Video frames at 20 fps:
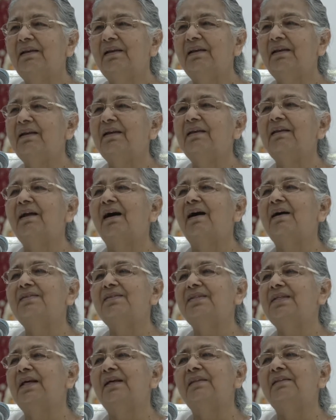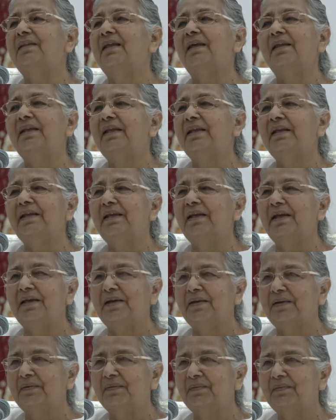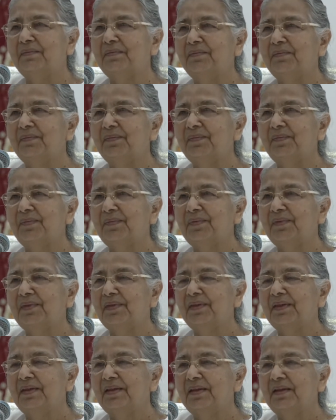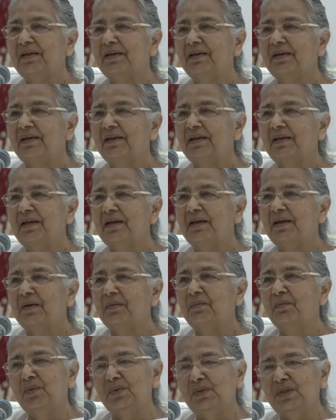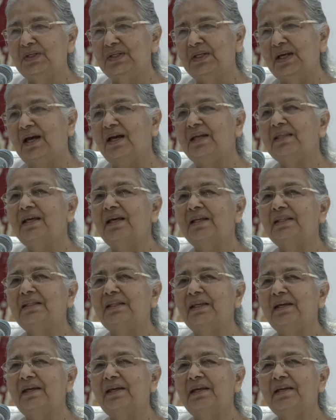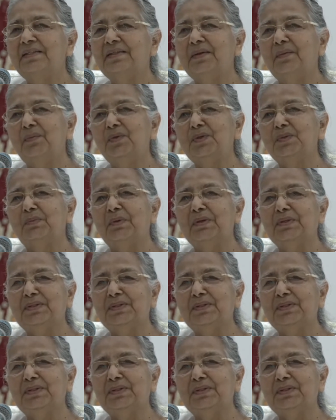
நேற்று வரைக்கும் இவங்க குருடர்களாக இருந்தாங்க ஆனால் இன்னைக்கு இவருக்கு வந்து பார்வை கிடச்சிடுச்சு